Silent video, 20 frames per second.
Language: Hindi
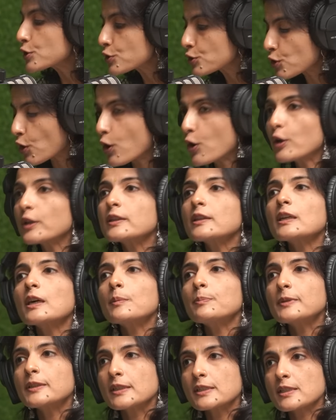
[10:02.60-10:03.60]
शौर्य का
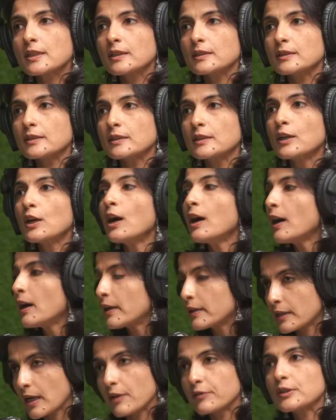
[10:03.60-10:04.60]
परिचय दे
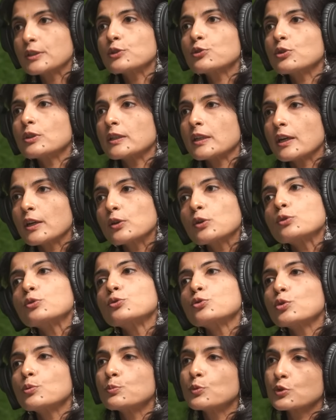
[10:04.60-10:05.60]
रावण को हराए और
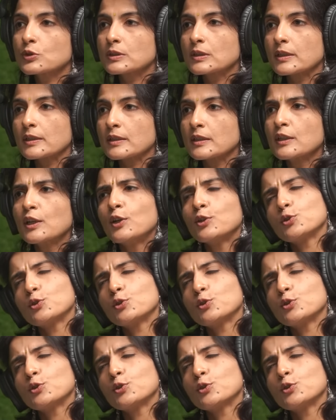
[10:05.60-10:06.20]
उनको मुक्त करे